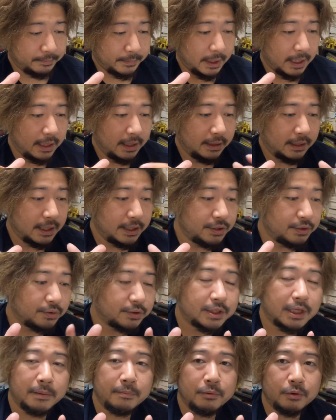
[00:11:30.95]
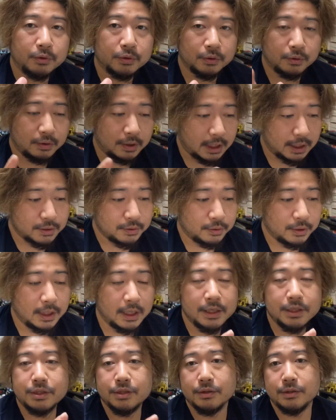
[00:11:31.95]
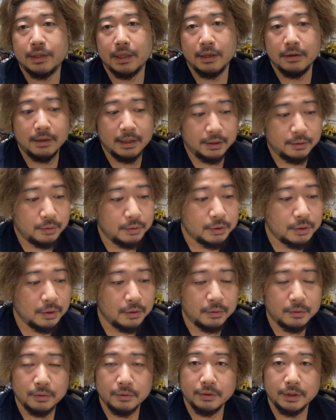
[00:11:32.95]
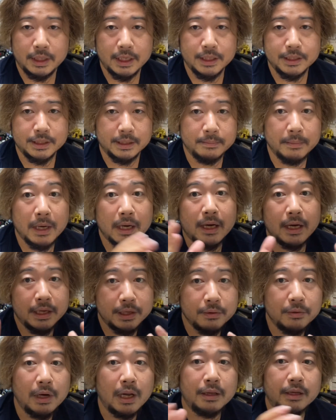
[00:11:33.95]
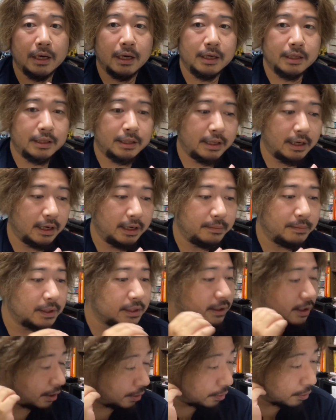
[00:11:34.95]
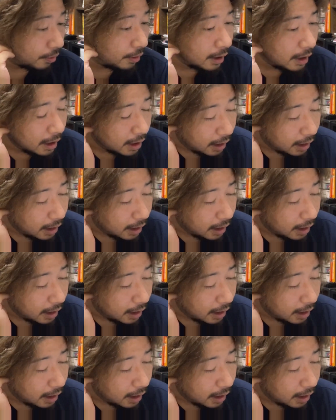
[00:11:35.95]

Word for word: えー、転職サポートとか相談室っていうのは、ノートの方の記事、まあ概要欄で貼ってありますけど、